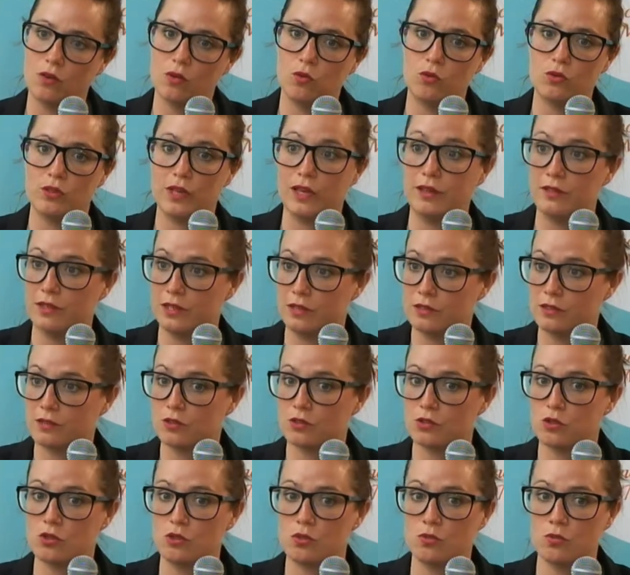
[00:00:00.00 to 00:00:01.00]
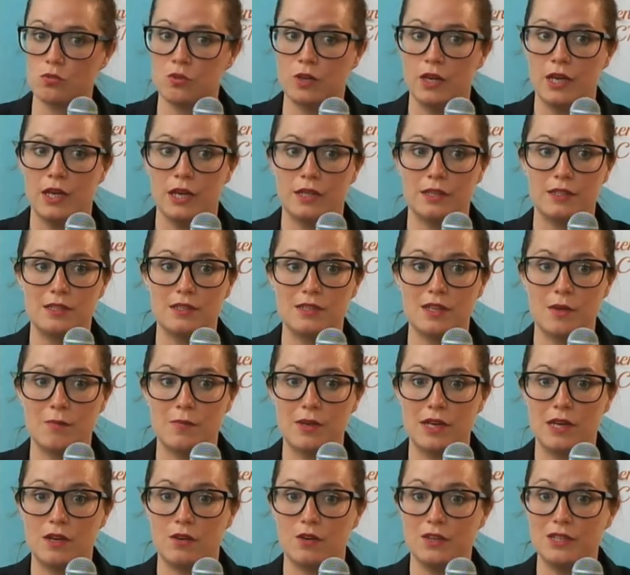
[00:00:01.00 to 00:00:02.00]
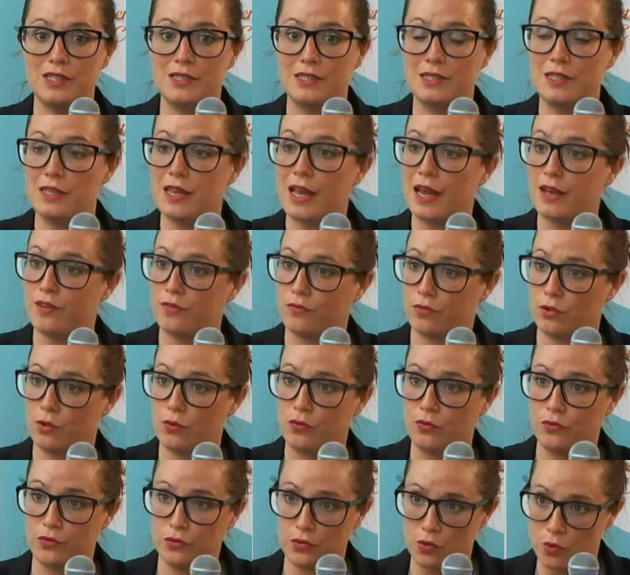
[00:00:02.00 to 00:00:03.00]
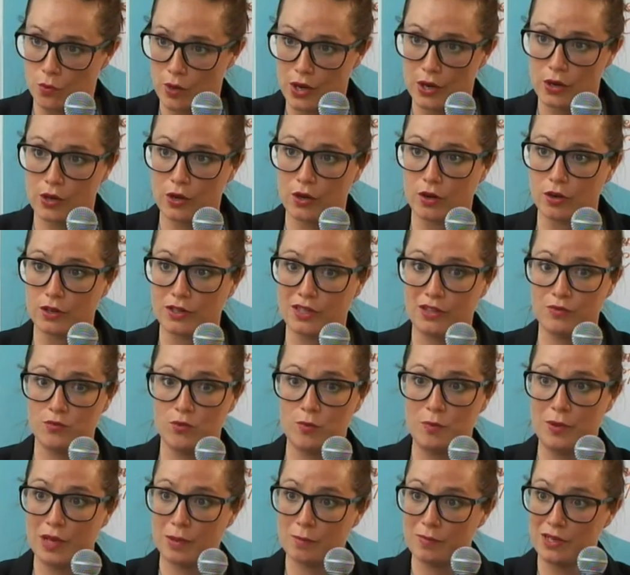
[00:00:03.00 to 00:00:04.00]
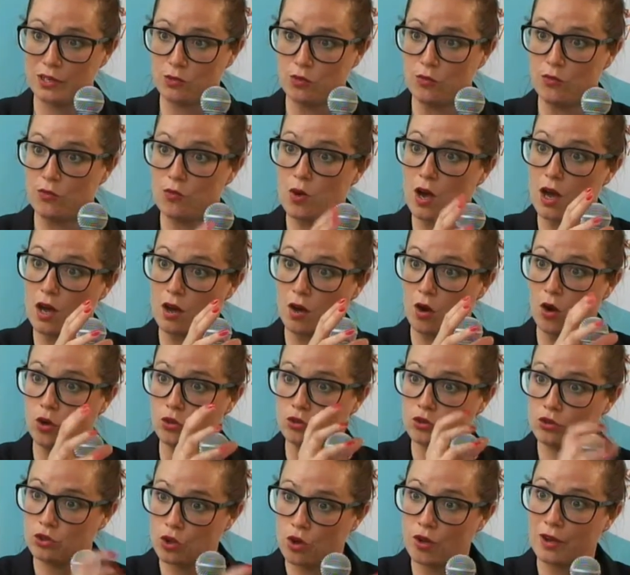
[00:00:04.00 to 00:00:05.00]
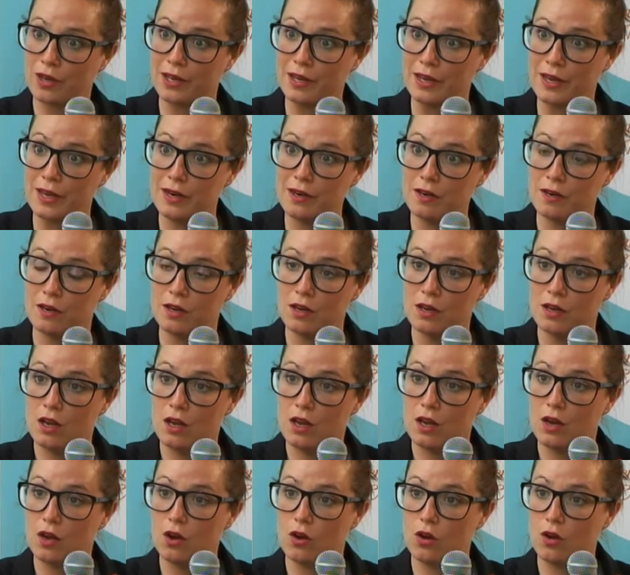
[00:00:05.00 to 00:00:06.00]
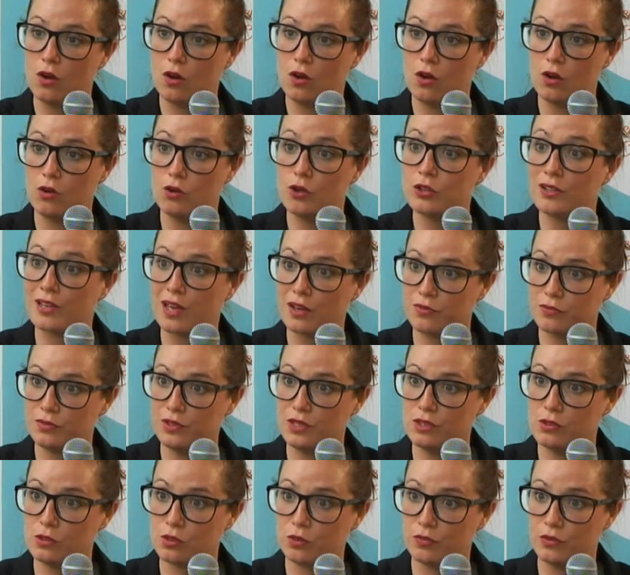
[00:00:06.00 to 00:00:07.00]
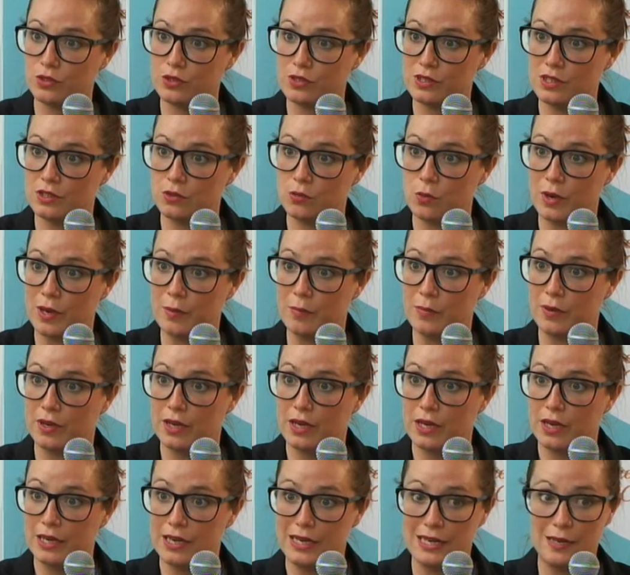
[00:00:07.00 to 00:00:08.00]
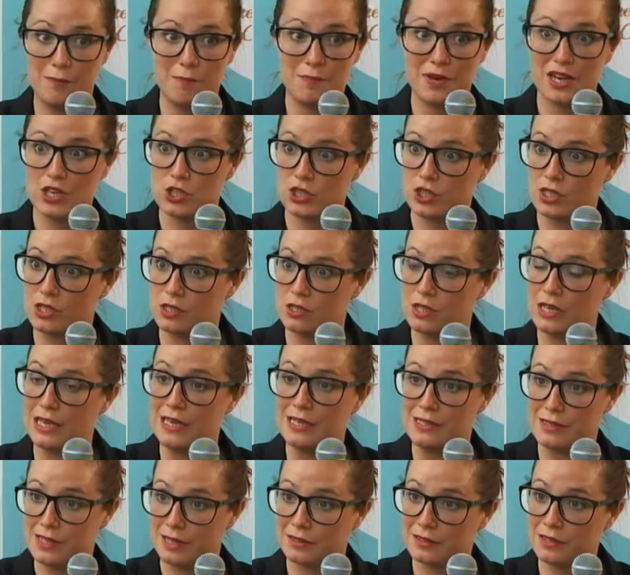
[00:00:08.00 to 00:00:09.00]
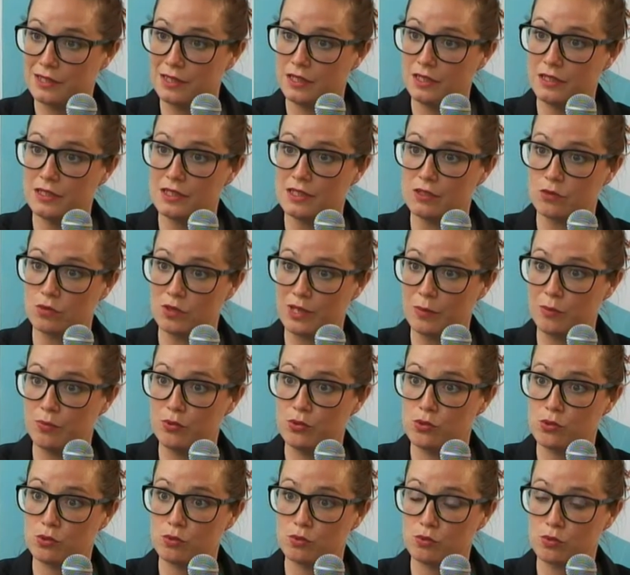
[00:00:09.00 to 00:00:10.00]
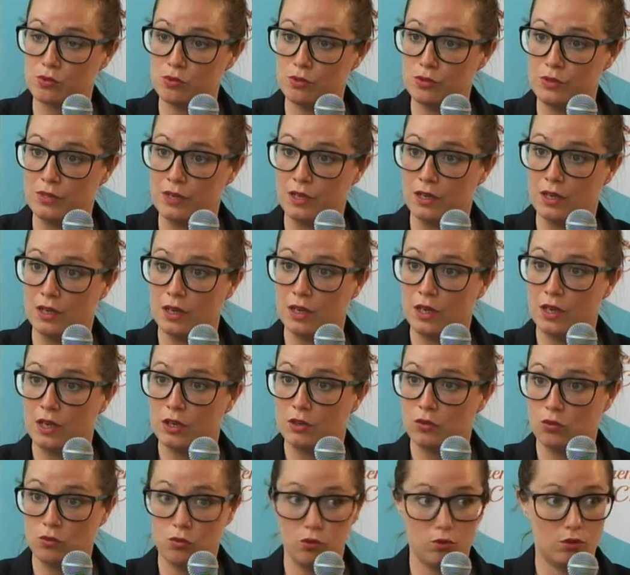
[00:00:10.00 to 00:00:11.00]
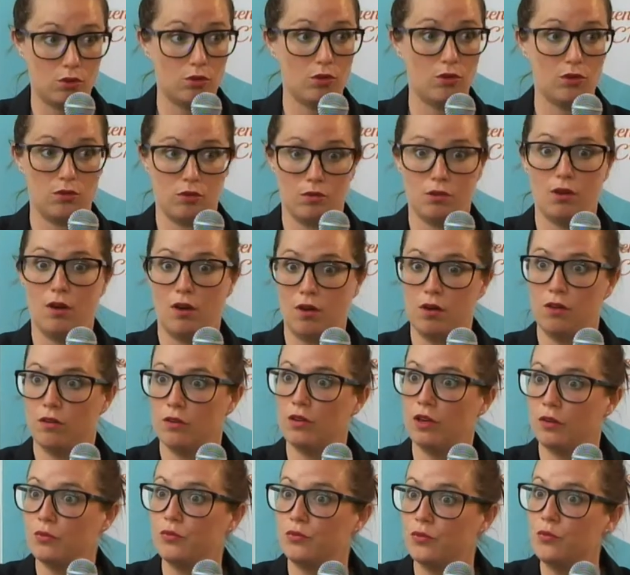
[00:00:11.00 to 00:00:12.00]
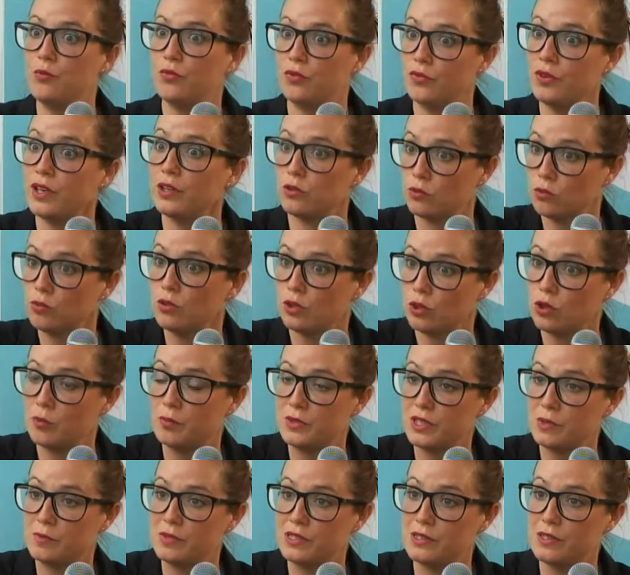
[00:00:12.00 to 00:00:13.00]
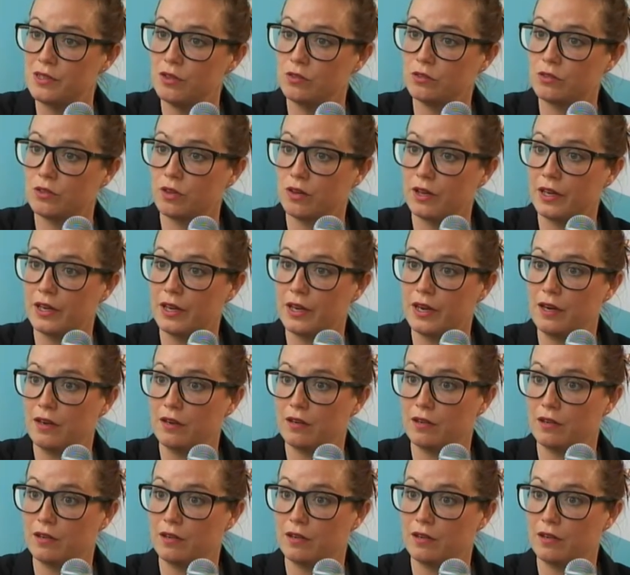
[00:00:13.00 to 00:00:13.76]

On a une extension qui s'appelle Easy Live Viewer qui vous permet de voir en temps réel euh, le trafic sur votre site web et les pages et les articles qui sont les plus consultés. Donc euh, vous pouvez donc l'optimiser en temps réel.